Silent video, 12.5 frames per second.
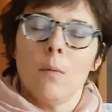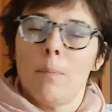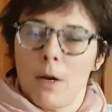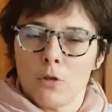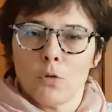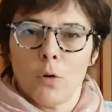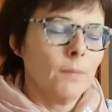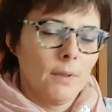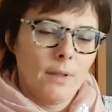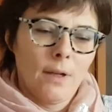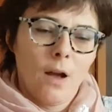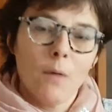par jour.
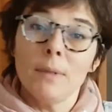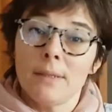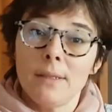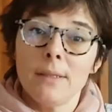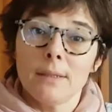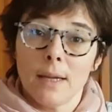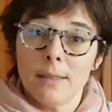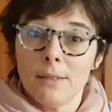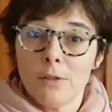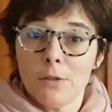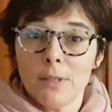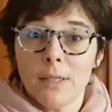En médecine
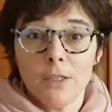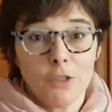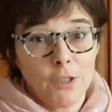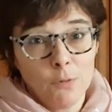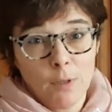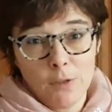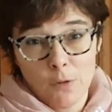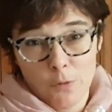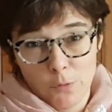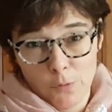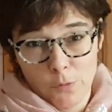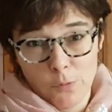traditionnelle chinoise, le
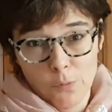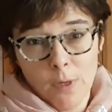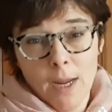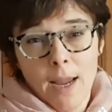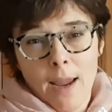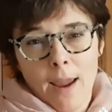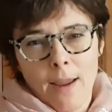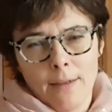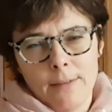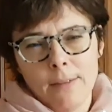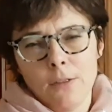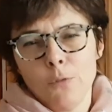kudzu
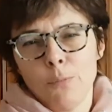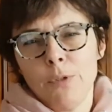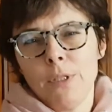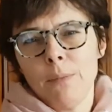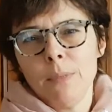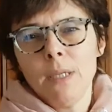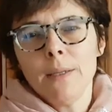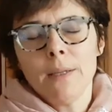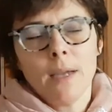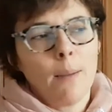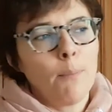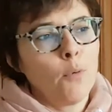existe depuis des
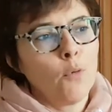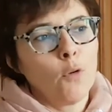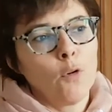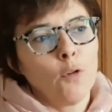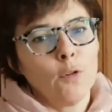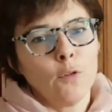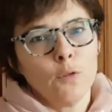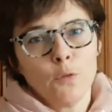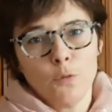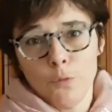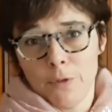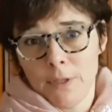millénaires pour
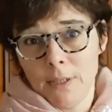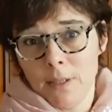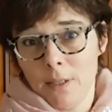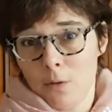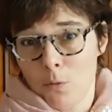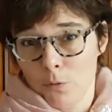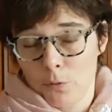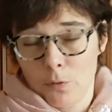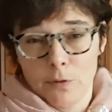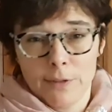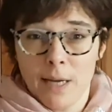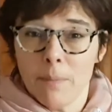lutter contre
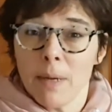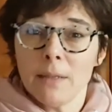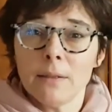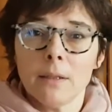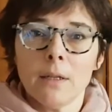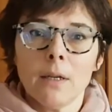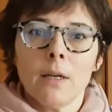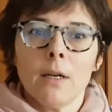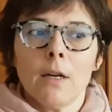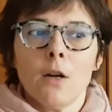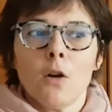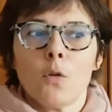le diabète,
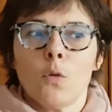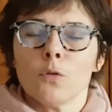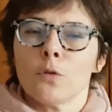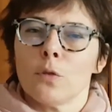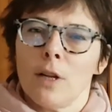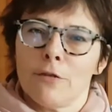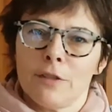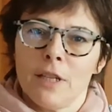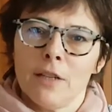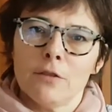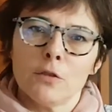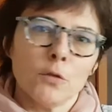contre la
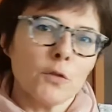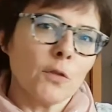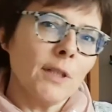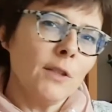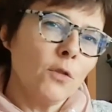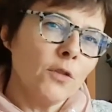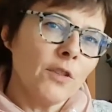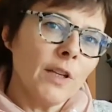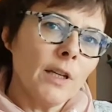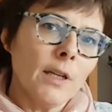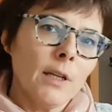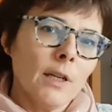fièvre, contre les
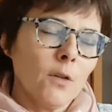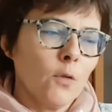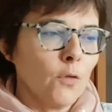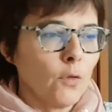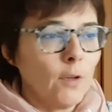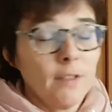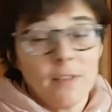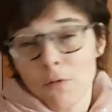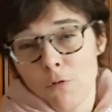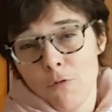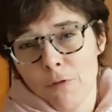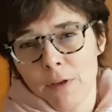nausées contre les
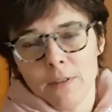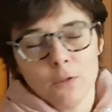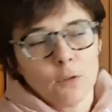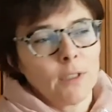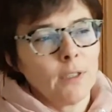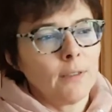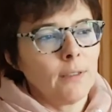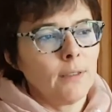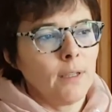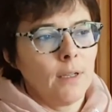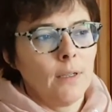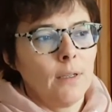acouphènes. Donc
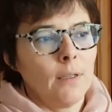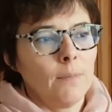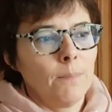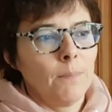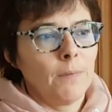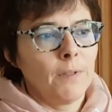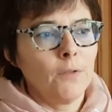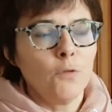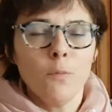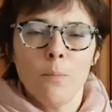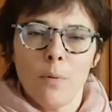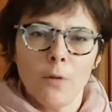euh, c'est
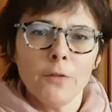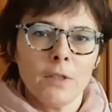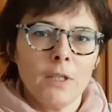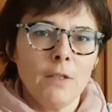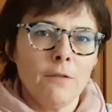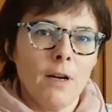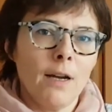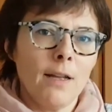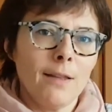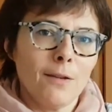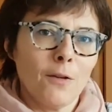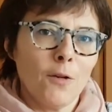une plante qui va
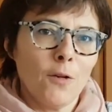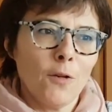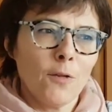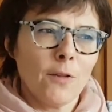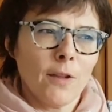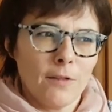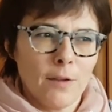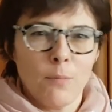être euh, très